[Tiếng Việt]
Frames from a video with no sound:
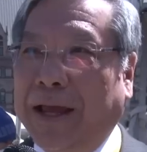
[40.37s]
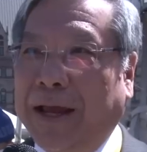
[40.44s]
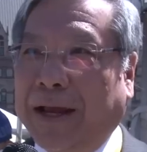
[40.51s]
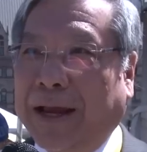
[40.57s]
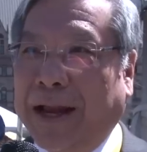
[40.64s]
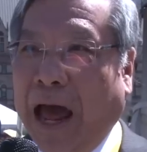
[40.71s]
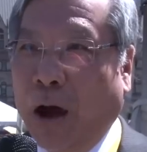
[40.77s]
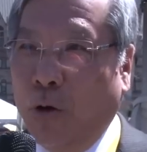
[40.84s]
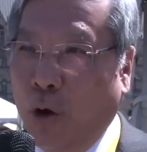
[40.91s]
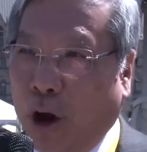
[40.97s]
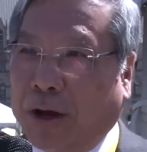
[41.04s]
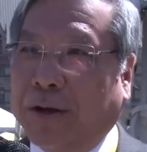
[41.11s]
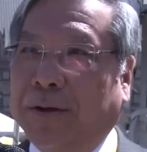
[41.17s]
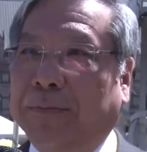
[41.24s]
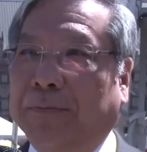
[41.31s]
ngày 30
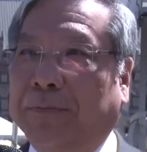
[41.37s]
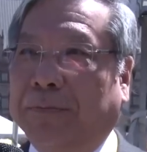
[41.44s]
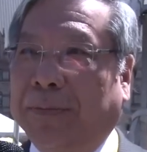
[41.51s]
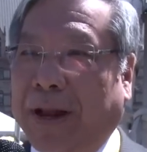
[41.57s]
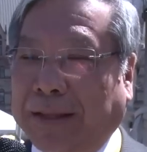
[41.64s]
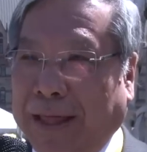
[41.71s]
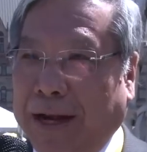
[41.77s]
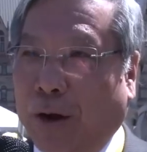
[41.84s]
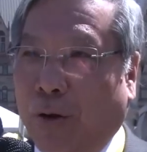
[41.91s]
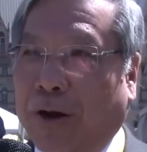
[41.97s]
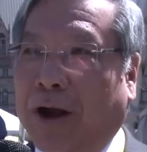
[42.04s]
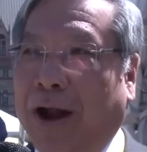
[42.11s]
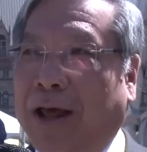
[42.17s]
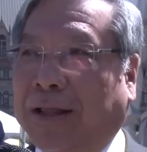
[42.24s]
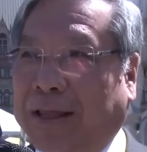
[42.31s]
tháng 4, sẽ
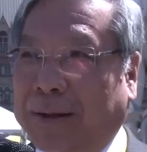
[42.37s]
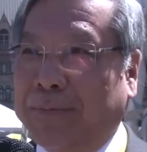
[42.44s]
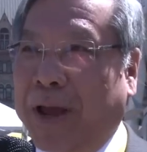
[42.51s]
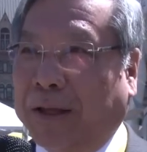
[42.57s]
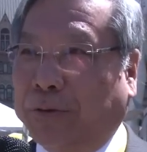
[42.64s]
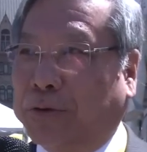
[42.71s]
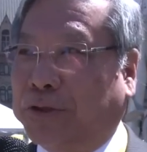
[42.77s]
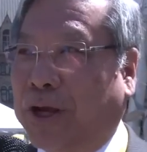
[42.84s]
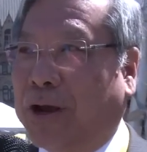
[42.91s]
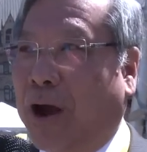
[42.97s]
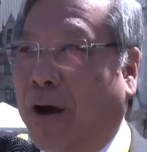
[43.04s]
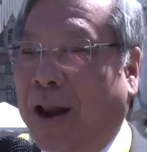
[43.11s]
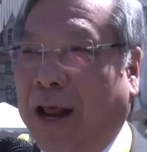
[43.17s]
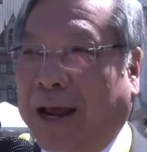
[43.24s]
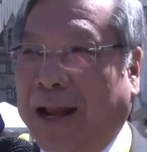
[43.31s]
được biết đến như
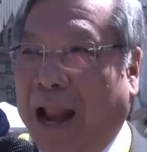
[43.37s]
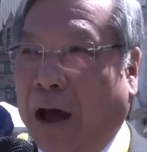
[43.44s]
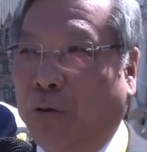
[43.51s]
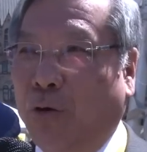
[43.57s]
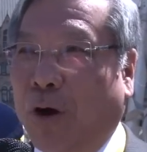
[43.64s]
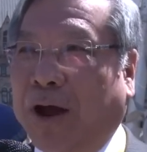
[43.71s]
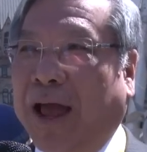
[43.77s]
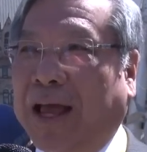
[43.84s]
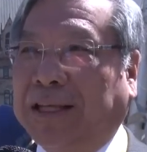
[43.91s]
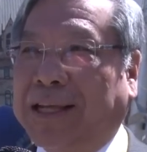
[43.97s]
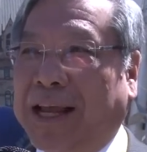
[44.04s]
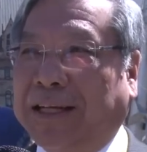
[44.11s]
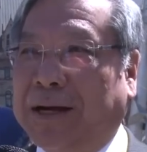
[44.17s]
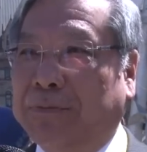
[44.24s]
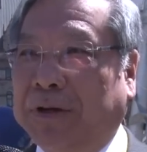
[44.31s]
là ngày hành trình đến
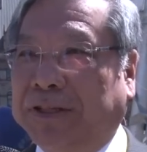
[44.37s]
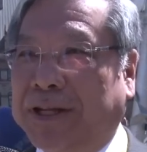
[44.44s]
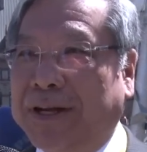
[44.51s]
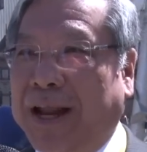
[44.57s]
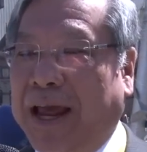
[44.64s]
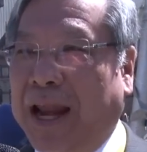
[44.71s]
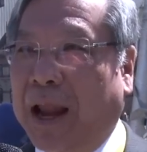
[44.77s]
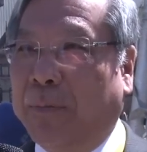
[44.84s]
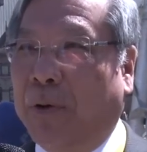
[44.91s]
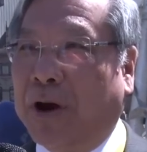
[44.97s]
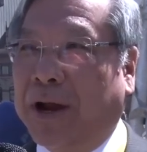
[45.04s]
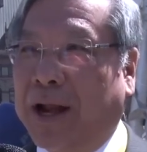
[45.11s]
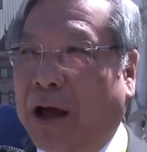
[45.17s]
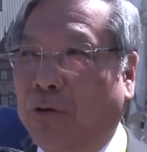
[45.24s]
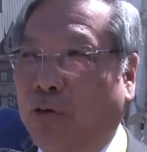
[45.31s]
tự do.
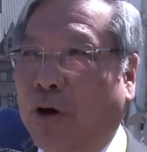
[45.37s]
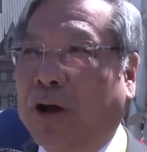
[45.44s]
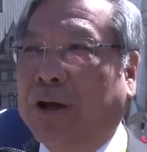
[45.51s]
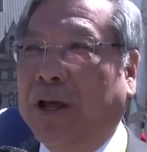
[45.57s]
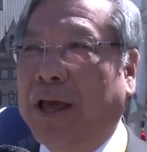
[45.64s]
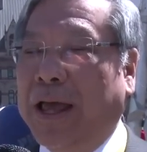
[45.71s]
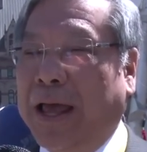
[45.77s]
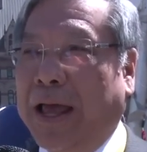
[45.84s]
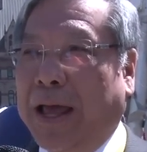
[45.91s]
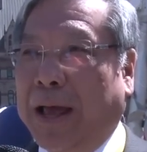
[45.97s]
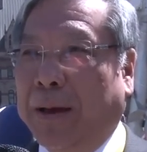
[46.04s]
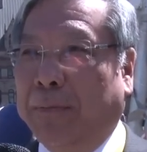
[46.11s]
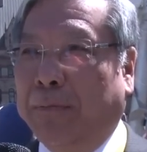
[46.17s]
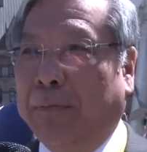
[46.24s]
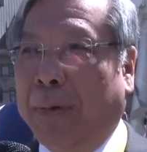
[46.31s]
Một ngày lễ tưởng
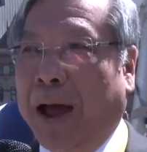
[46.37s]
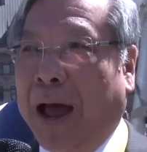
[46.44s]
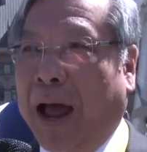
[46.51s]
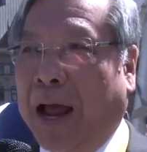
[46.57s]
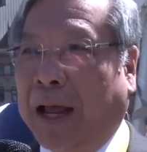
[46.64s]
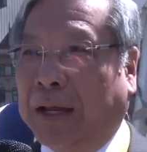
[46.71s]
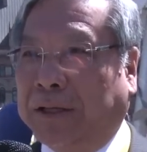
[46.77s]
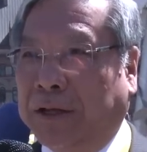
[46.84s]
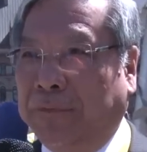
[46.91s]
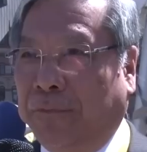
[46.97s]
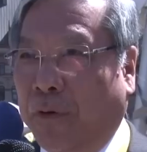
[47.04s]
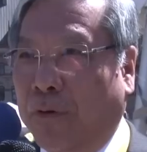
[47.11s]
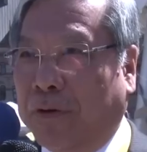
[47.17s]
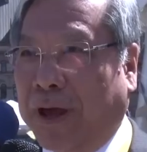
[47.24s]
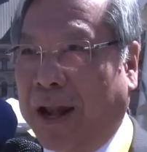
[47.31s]
niệm nhưng không phải
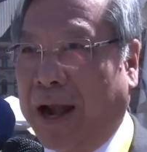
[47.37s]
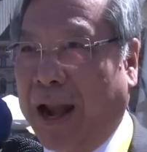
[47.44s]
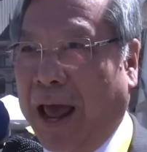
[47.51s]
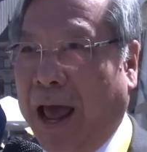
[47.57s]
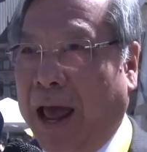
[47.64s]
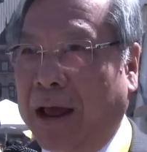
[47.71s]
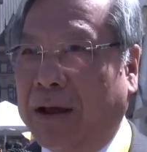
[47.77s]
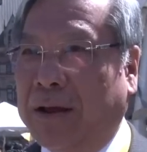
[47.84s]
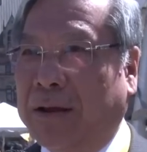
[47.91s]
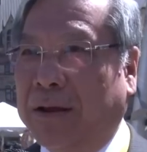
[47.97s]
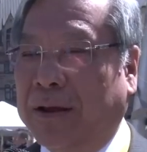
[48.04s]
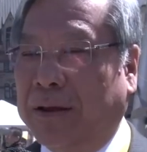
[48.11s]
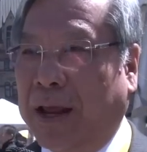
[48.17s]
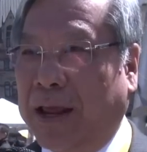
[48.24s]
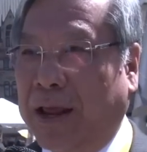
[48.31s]
là ngày nghỉ chính thức.
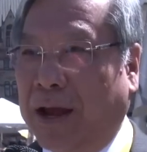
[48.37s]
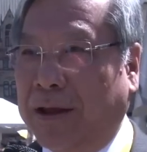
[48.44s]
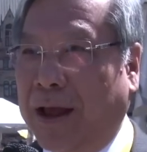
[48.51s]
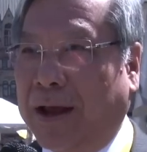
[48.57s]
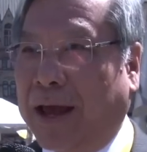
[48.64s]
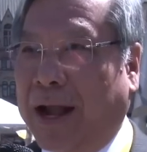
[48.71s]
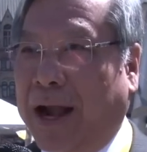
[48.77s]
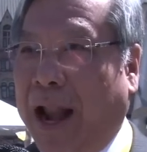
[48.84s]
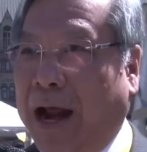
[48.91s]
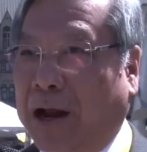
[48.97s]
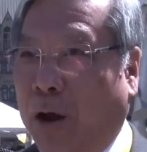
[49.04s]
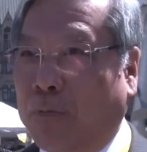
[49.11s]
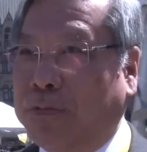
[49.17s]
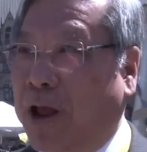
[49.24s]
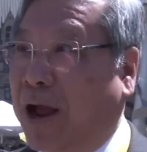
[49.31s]
Hà
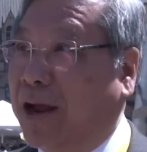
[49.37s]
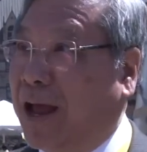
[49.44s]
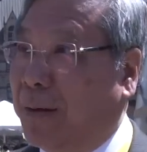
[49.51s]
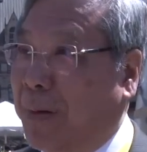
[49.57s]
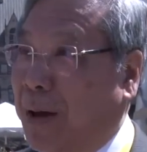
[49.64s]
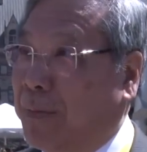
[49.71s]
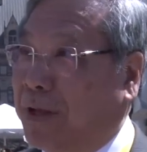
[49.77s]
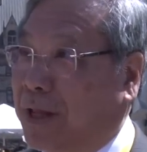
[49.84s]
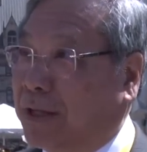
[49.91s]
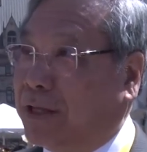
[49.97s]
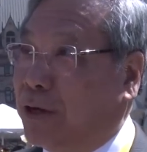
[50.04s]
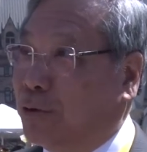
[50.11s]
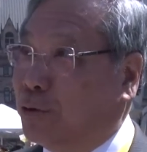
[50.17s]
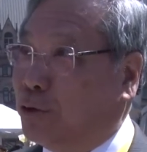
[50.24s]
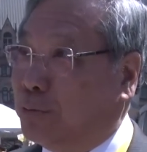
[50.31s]
Nội đã triệu đại sứ
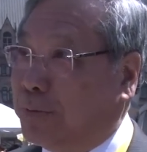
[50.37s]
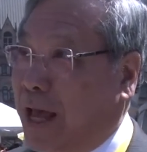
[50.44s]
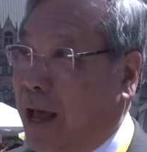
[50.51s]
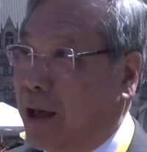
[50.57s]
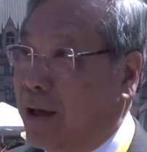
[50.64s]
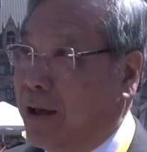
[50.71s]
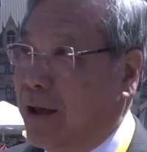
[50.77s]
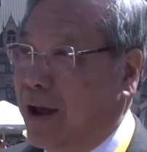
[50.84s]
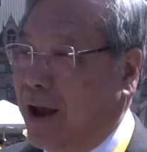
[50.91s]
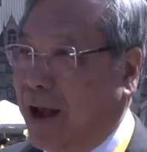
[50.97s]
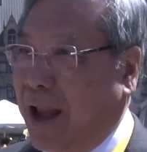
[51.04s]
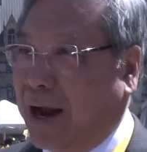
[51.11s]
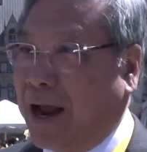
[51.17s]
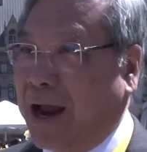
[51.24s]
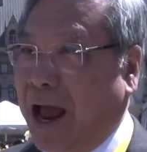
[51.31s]
Canada đến để
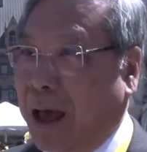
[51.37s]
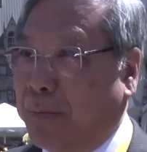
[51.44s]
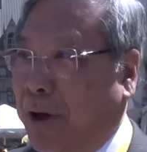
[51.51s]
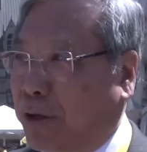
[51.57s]
phản đối.